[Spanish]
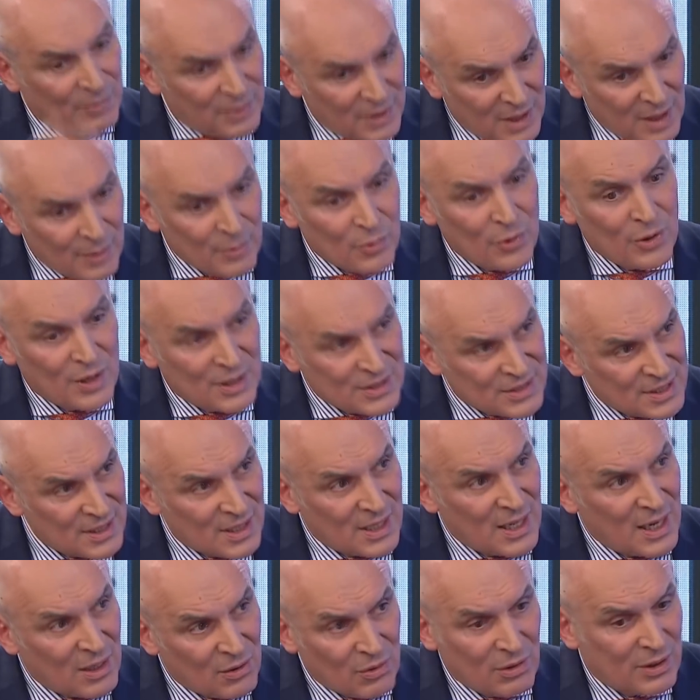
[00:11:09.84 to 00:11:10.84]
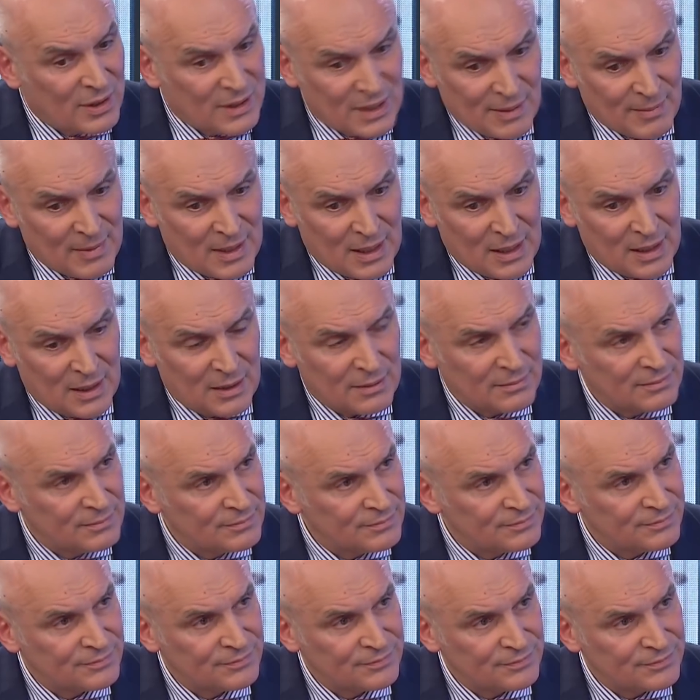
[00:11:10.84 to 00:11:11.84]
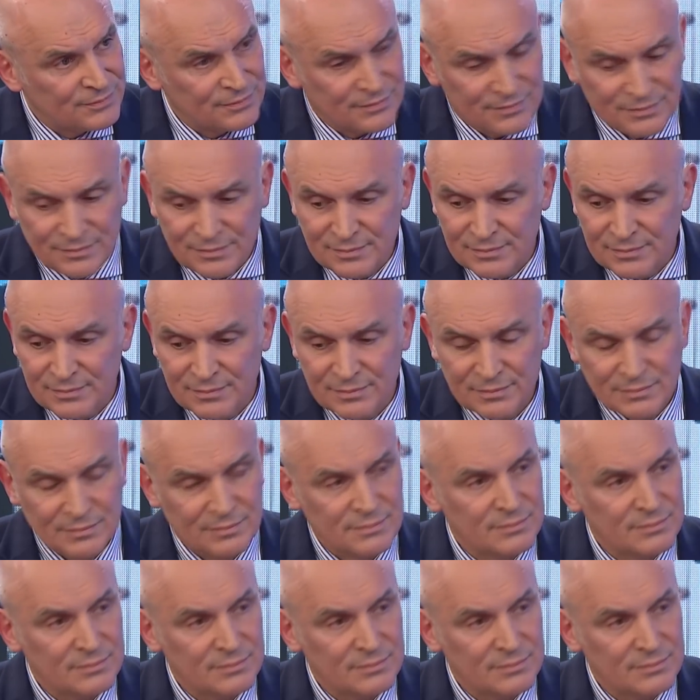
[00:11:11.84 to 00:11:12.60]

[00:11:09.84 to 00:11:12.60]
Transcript: no paramos de hacer algo que está mal. Ahora, eh,